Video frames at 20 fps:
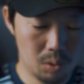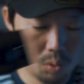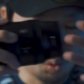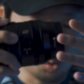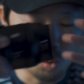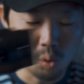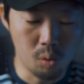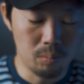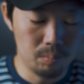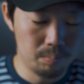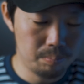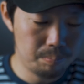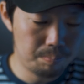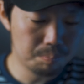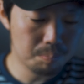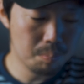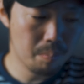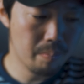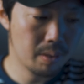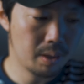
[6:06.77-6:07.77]
こ
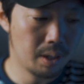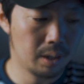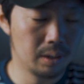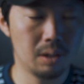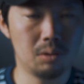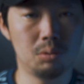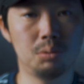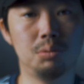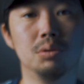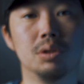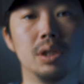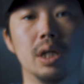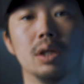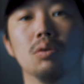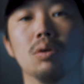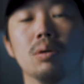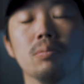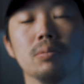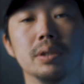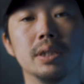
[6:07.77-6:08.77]
う、なんだろう、風景
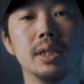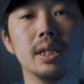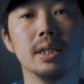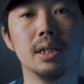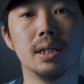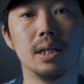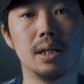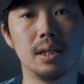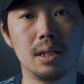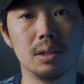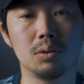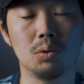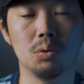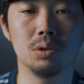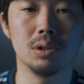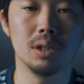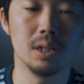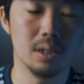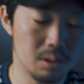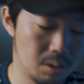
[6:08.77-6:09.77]
とかも入れながら撮っ
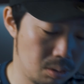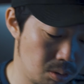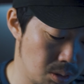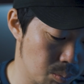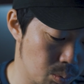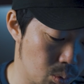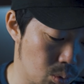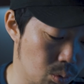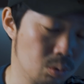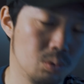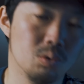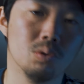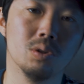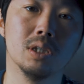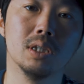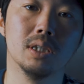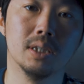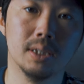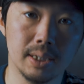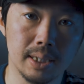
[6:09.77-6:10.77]
たりするのも本当に
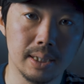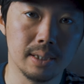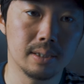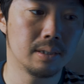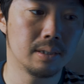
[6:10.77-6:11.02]
いいで